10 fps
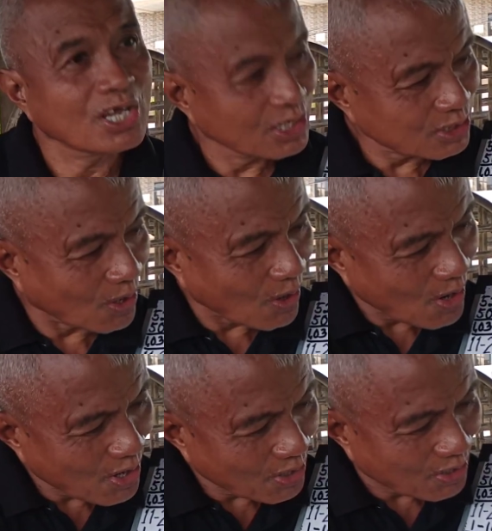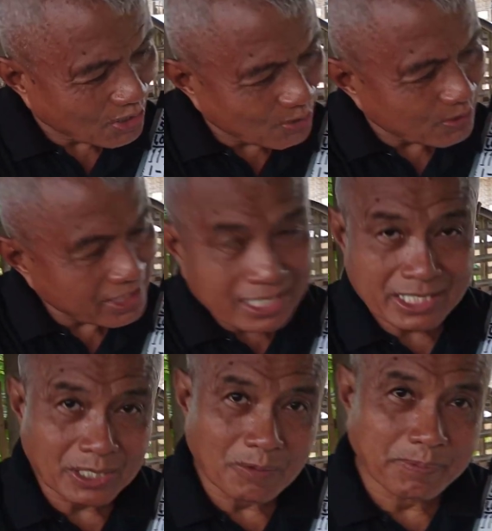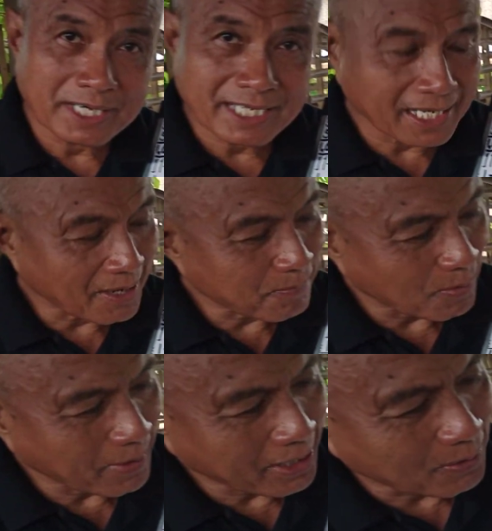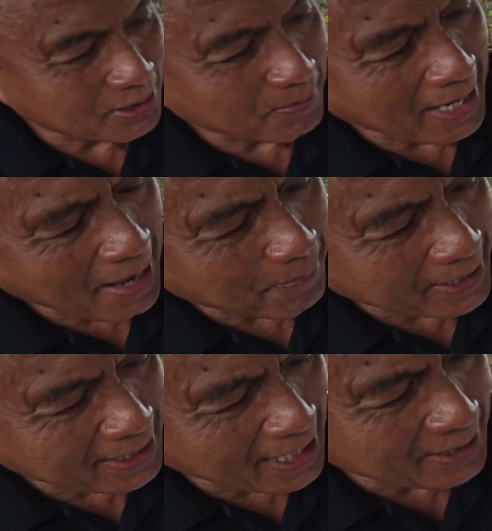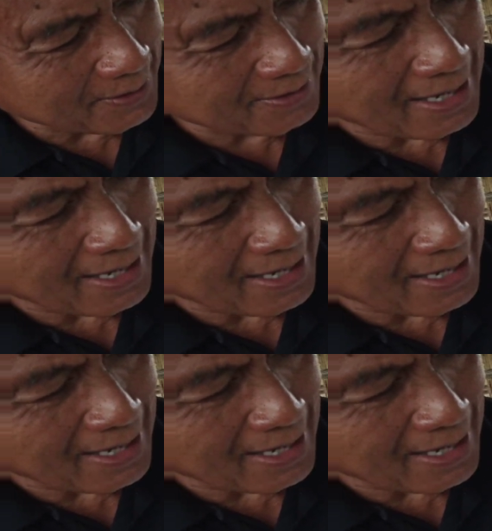So, yung 62% ng publiko, malapit na yung